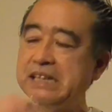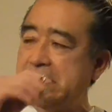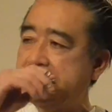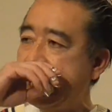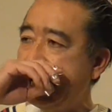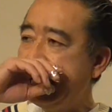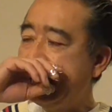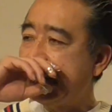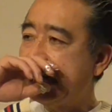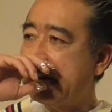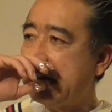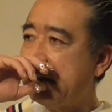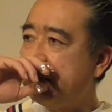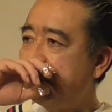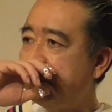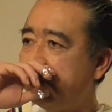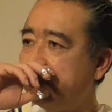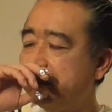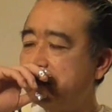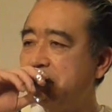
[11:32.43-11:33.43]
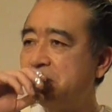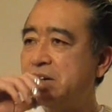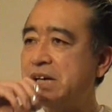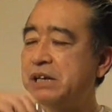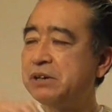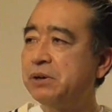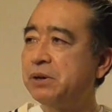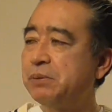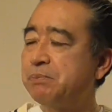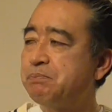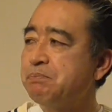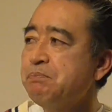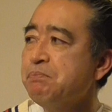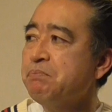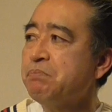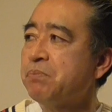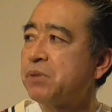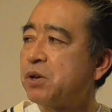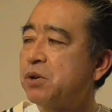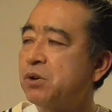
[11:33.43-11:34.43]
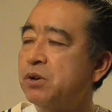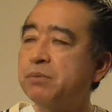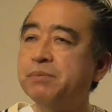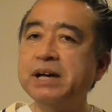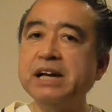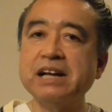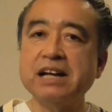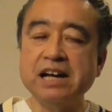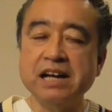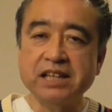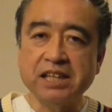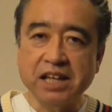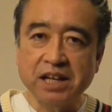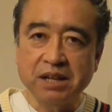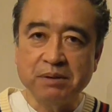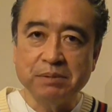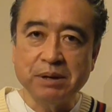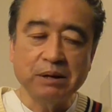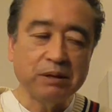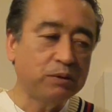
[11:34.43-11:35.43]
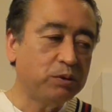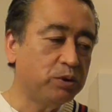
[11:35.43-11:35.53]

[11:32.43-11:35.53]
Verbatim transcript: 誰かが僕のあのこの前書いたね、まあ、